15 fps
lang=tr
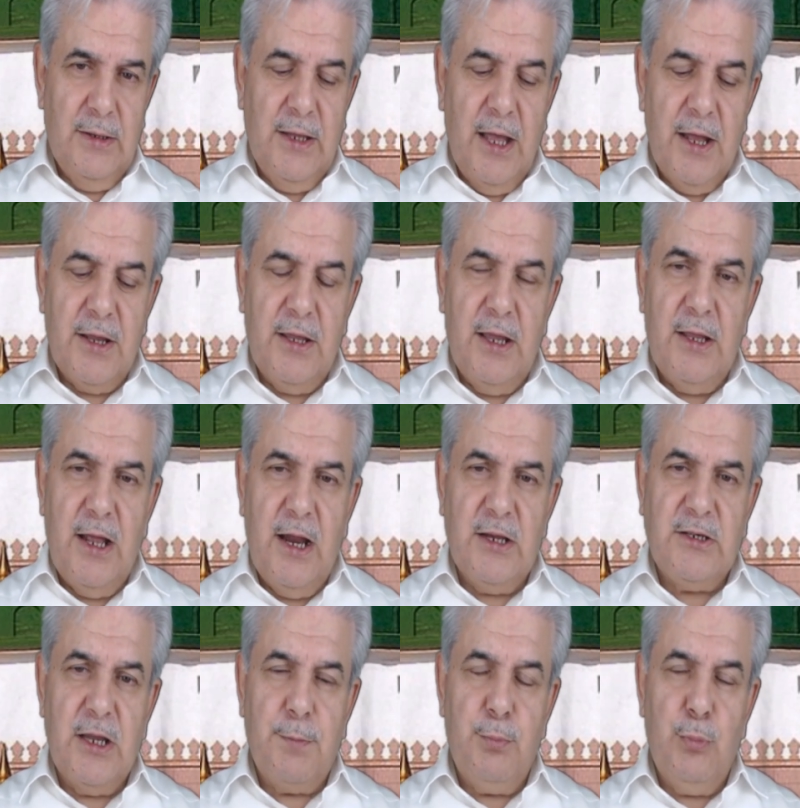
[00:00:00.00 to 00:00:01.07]
Terk
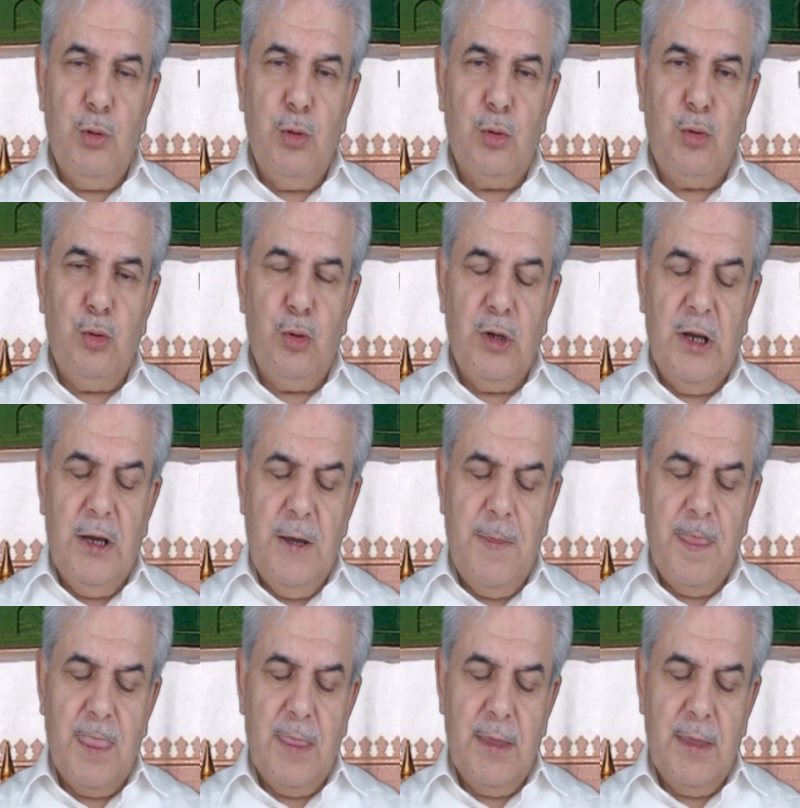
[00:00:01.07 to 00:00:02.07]
edersek büyük günah,